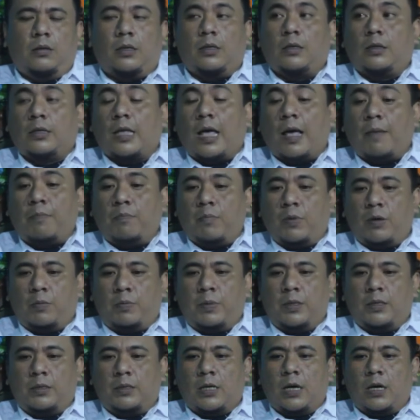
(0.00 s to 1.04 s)
tetap
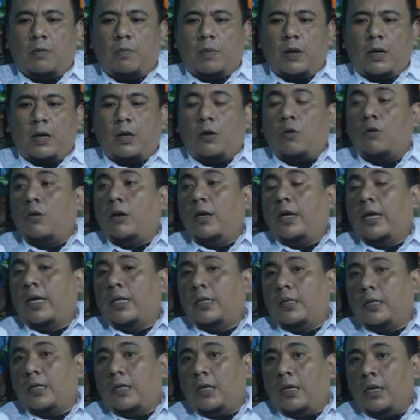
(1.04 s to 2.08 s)
berpijak kepada kode
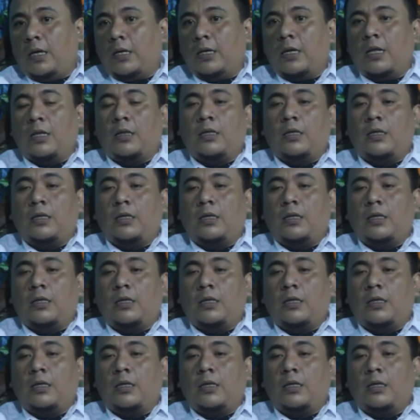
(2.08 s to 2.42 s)
etik